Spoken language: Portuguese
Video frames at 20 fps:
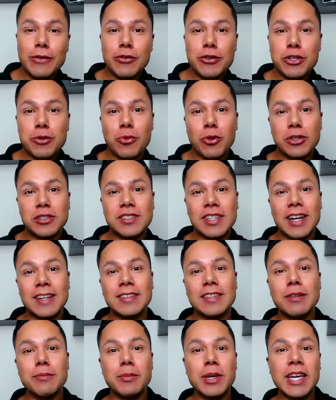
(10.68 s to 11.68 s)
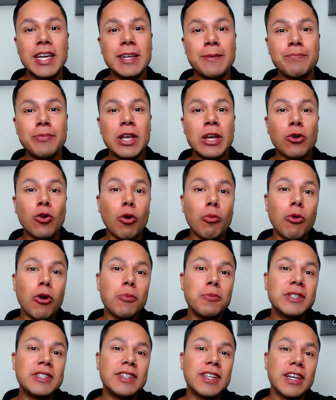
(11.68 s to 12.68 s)
E eu vou te mostrar também como
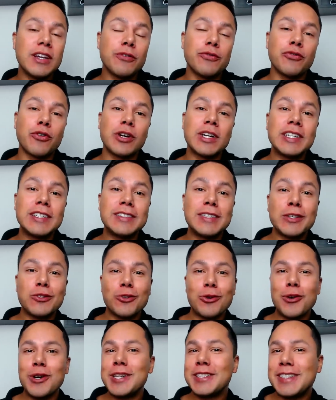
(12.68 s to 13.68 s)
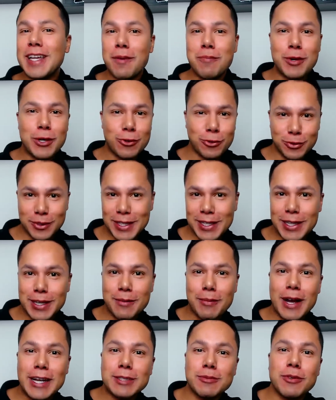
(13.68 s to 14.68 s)
obter fornecedores, que é a pergunta que
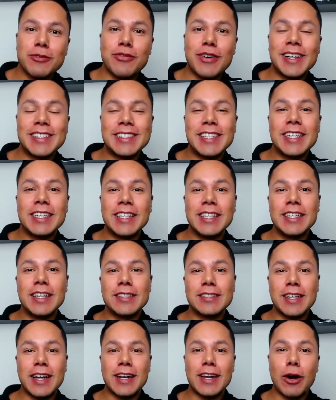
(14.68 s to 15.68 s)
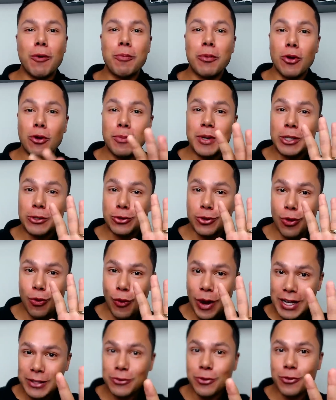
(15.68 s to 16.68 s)
mais me fazem aqui nesse canal, pelo menos
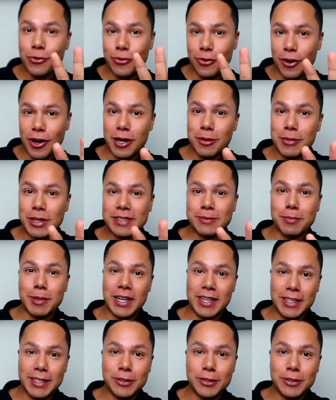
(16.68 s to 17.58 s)
quatro formas para